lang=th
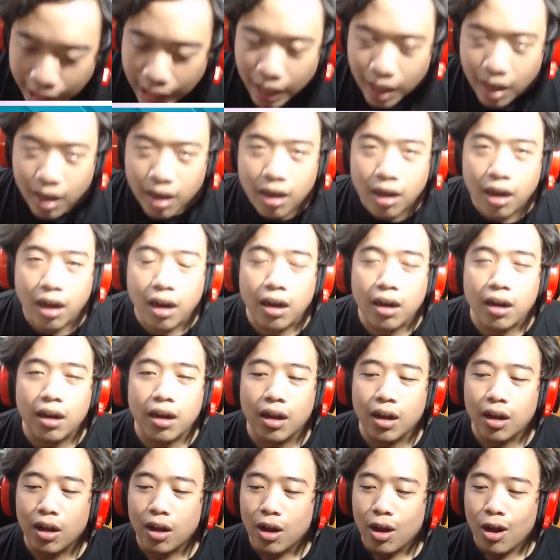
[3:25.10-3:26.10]
ยอะ
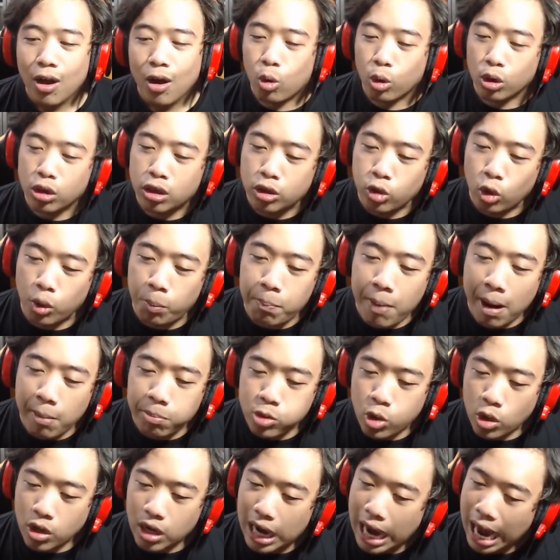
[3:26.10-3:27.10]
กูซุดแบบ
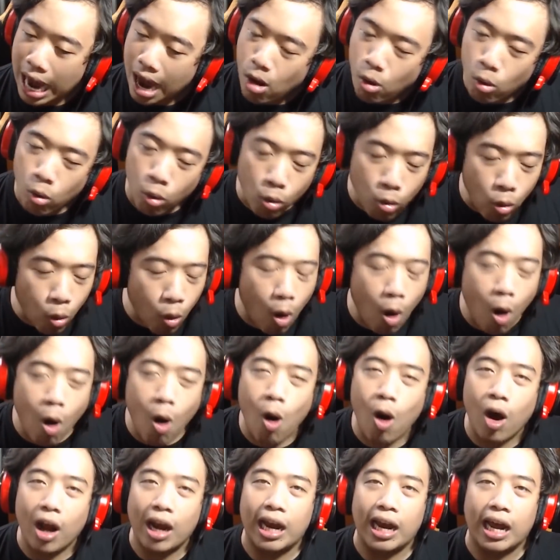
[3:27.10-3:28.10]
จนเข่ากู
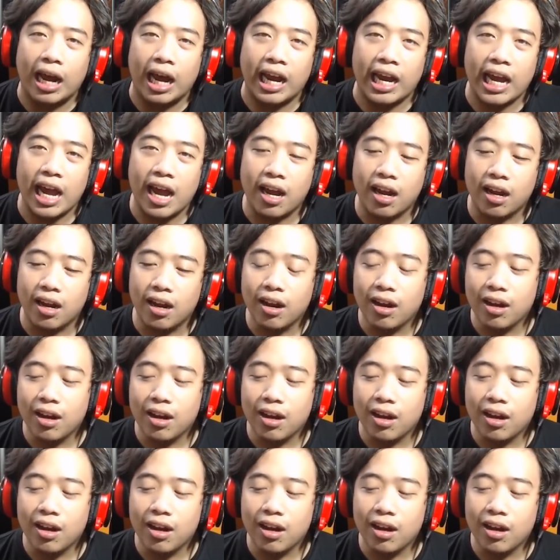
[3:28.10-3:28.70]
อ่อนเลยอะ